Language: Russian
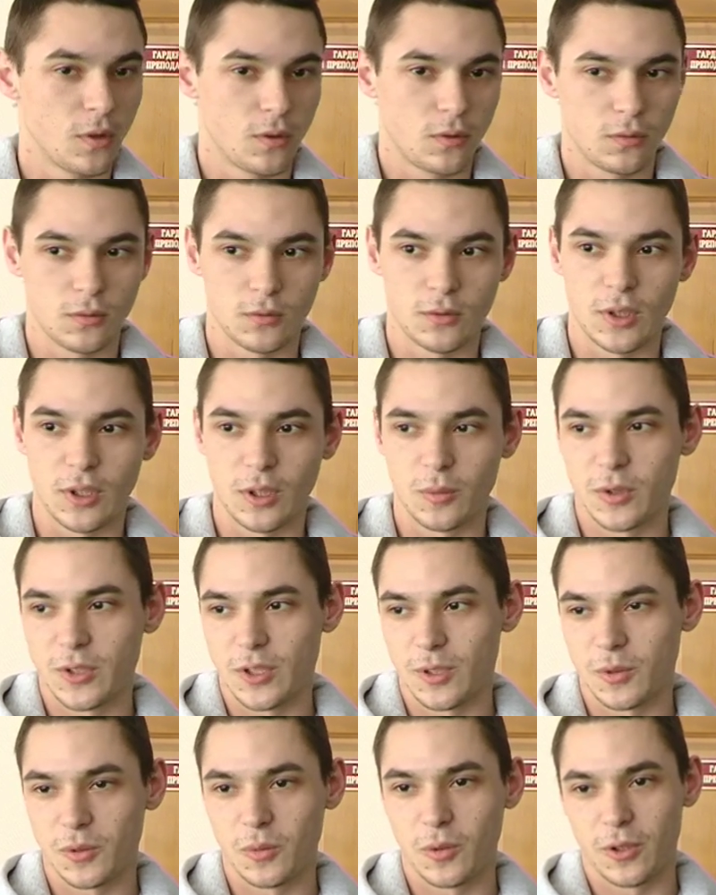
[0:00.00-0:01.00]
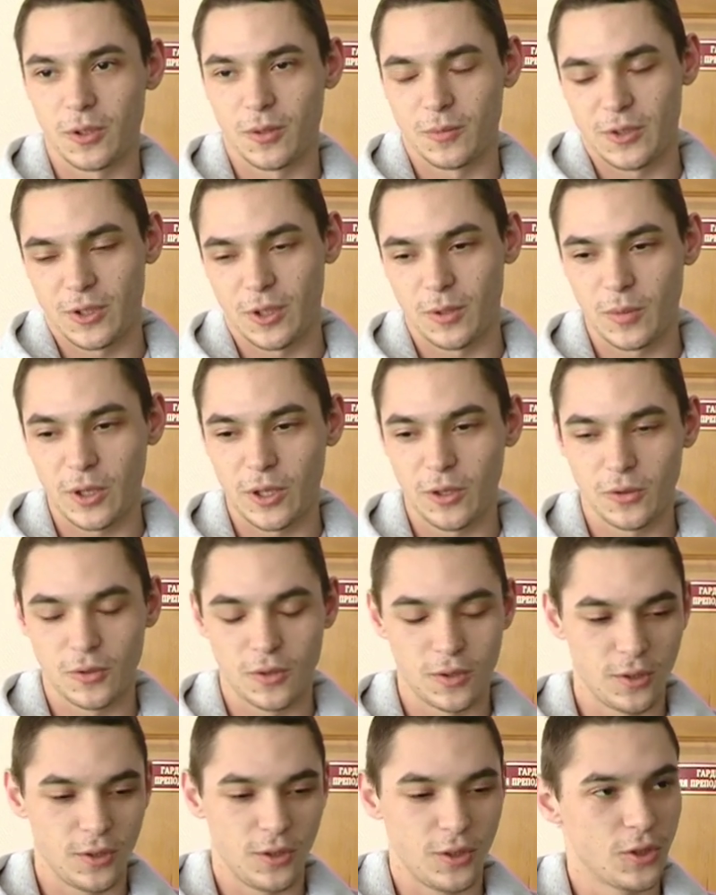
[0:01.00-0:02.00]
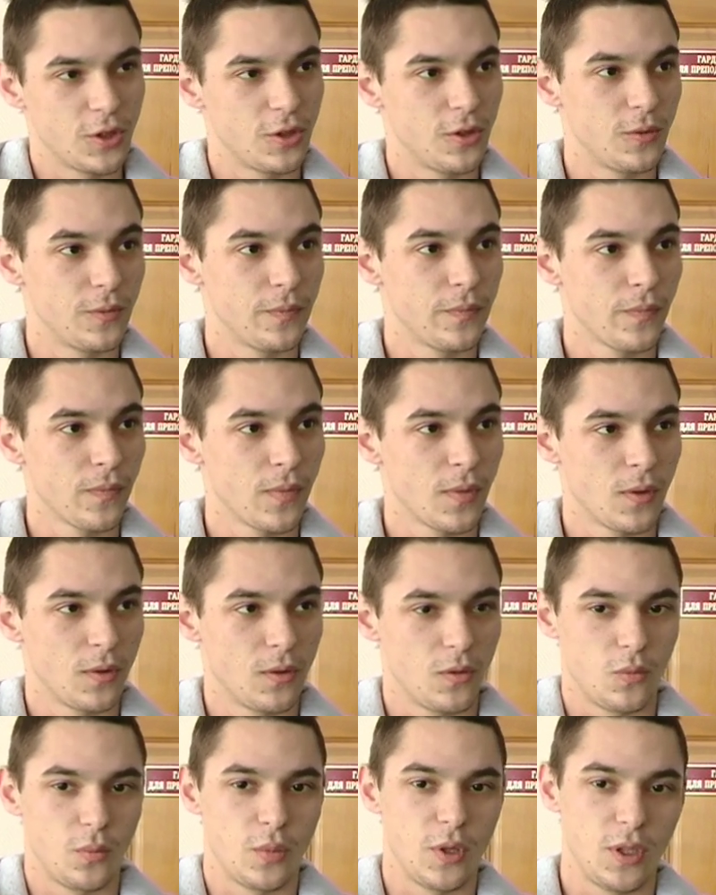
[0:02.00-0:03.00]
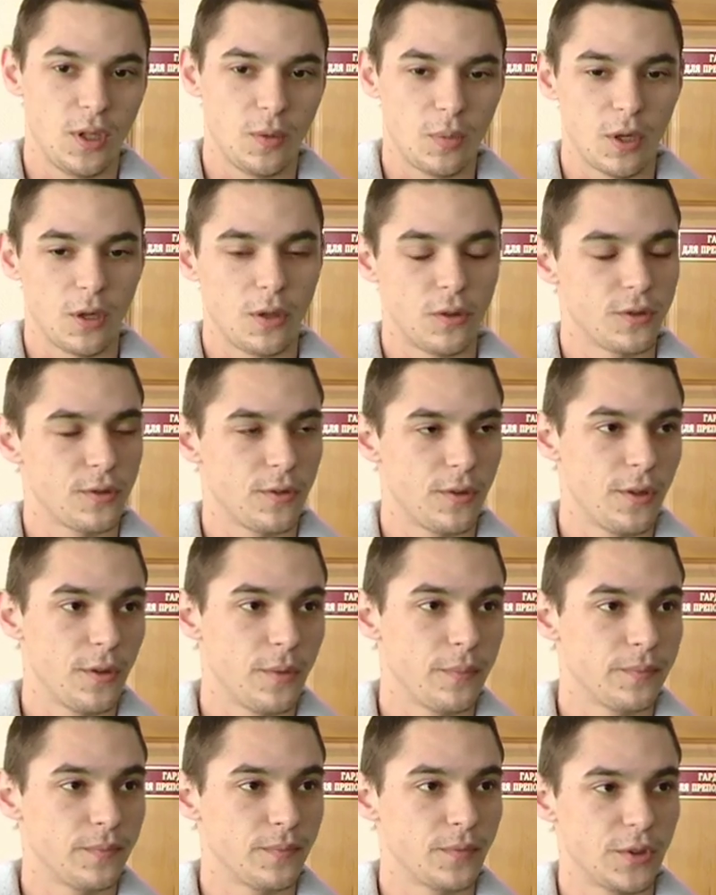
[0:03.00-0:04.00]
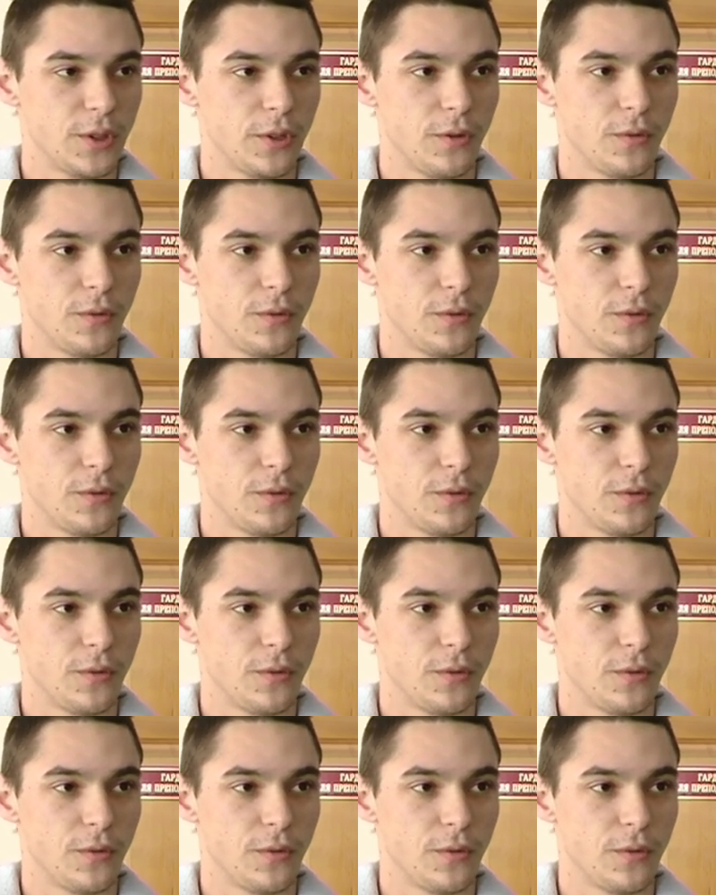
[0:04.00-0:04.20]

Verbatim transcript: Ну, как бы сам спортом занимаюсь и решил прийти проголосовать за